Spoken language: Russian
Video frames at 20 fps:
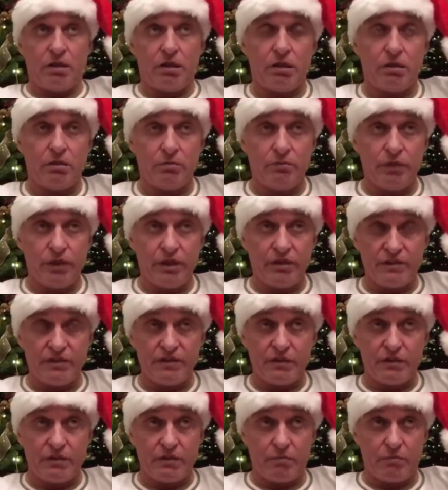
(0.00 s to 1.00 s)
у меня
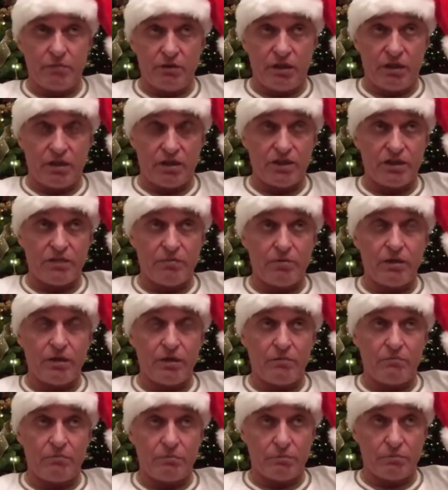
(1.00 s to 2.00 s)
действительно была
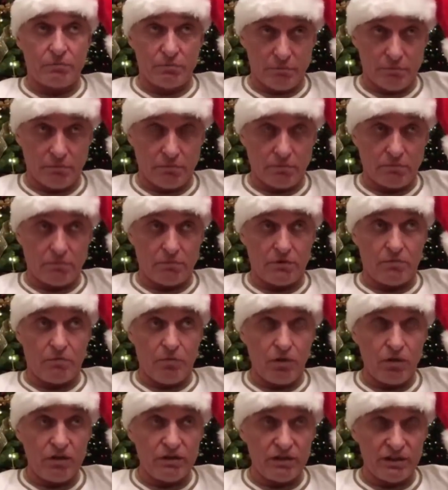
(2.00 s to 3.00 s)
ошибка
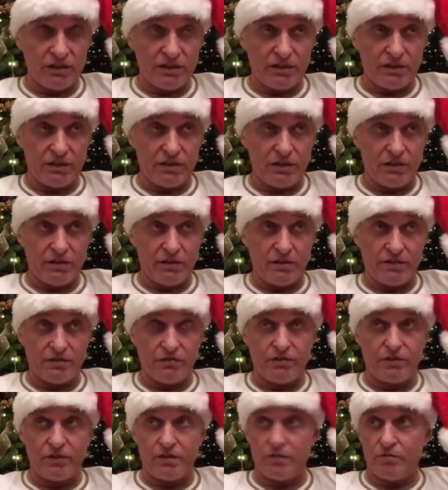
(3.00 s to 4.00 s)
молодости, и
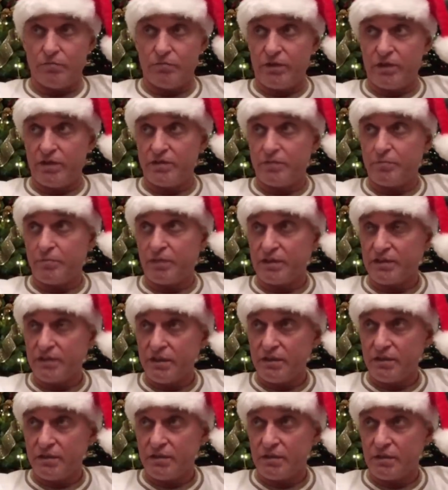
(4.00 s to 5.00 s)
действительно у меня есть
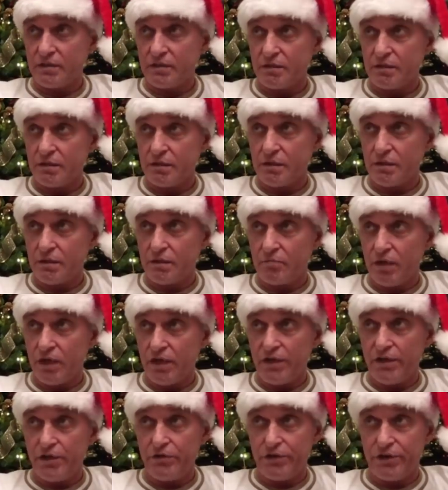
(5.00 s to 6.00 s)
процесс.
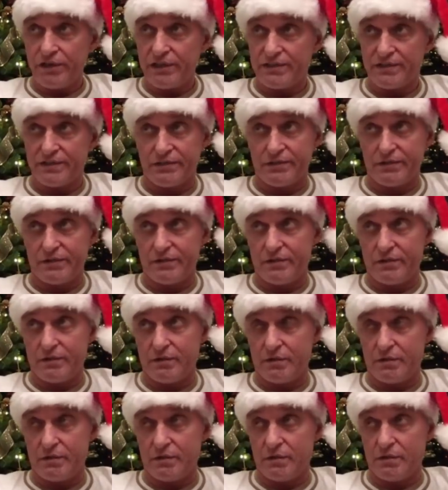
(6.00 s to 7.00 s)
Мои юристы
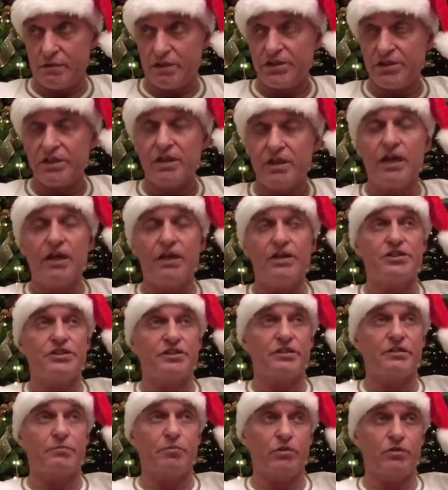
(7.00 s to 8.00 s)

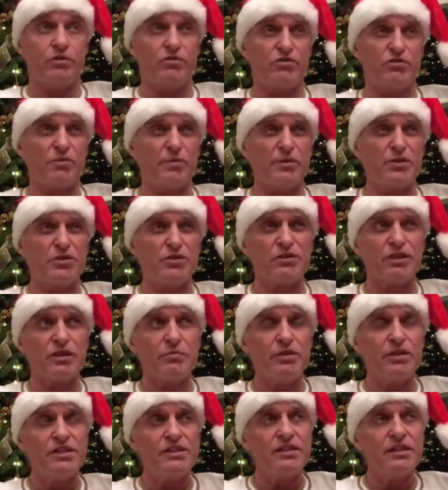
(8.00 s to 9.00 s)
категорически против, чтобы я что-то
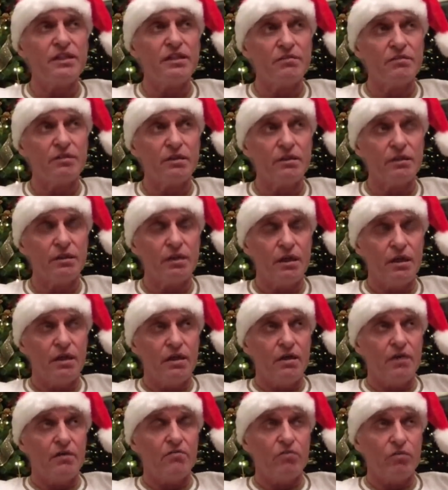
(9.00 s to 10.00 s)
комментировал.
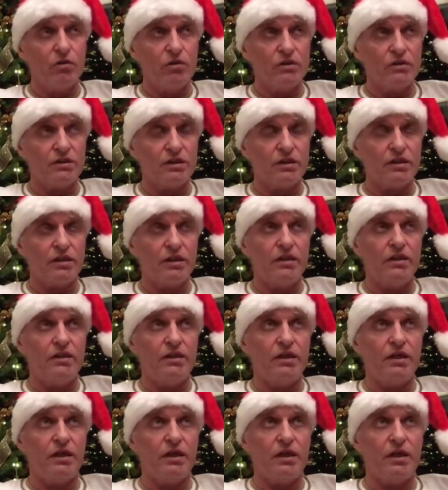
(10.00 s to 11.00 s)
Вот.
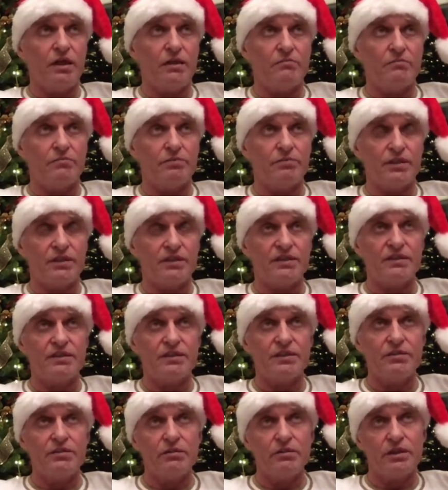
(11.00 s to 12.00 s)
И а, процесс
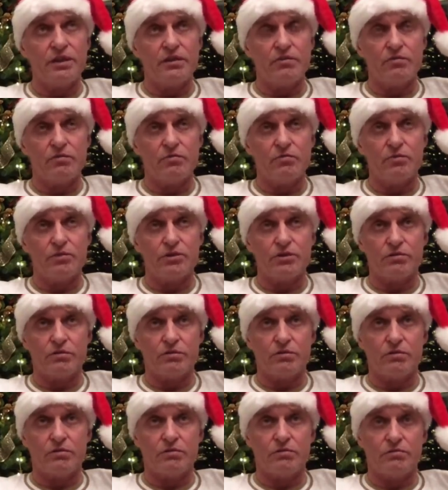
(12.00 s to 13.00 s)
идет. Я думаю,
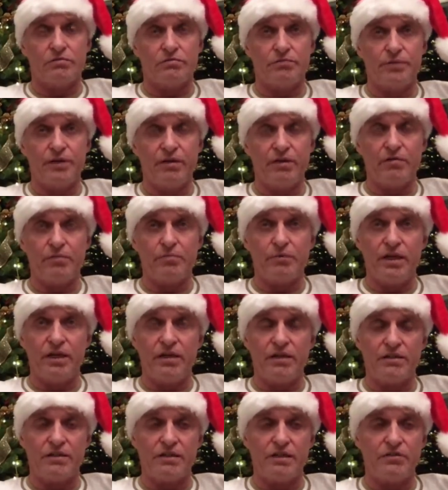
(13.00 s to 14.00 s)
что в первой
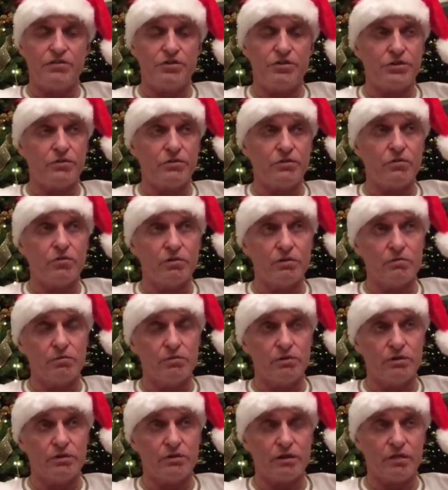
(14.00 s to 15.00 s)
половине следующего года
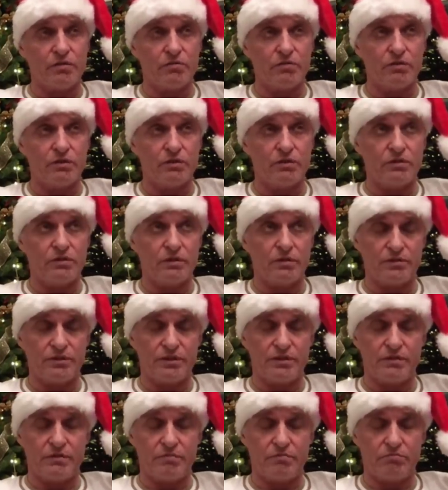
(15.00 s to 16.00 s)
будет какое-то, там,
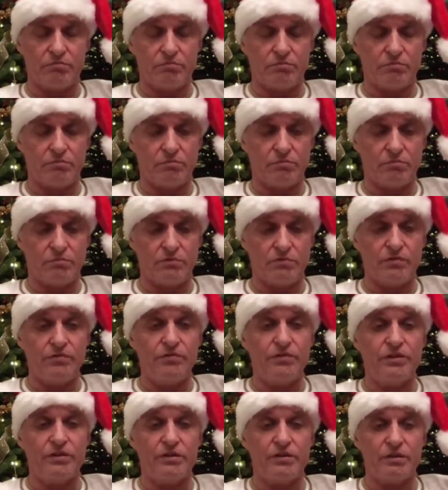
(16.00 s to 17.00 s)
сказать, вы
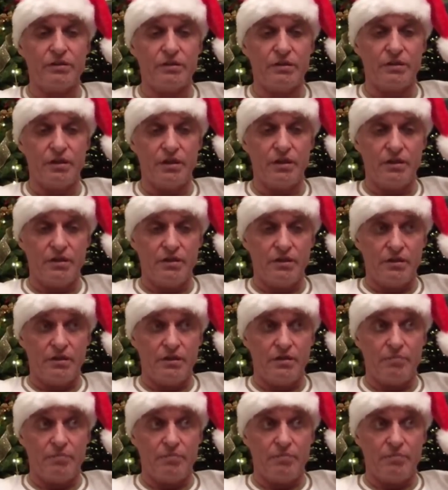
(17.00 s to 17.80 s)
видите, и